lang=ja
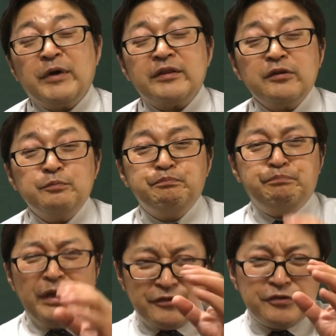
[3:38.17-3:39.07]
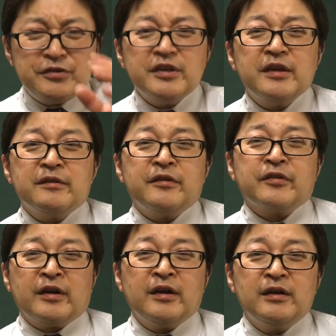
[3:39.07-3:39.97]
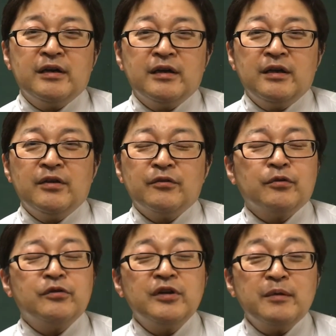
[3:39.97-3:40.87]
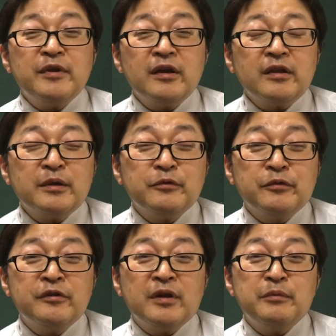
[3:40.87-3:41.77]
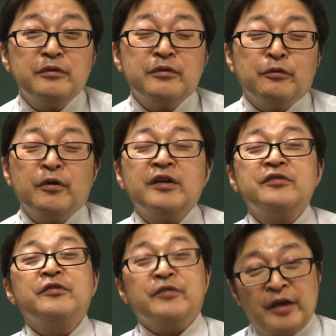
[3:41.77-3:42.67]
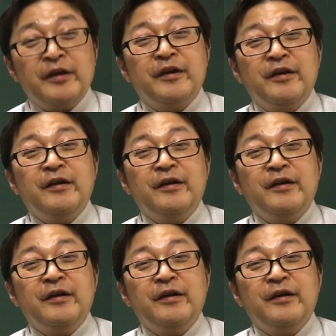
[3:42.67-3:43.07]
全く別次元ですから。比べられないものを比べるっていうのはおかしいですね。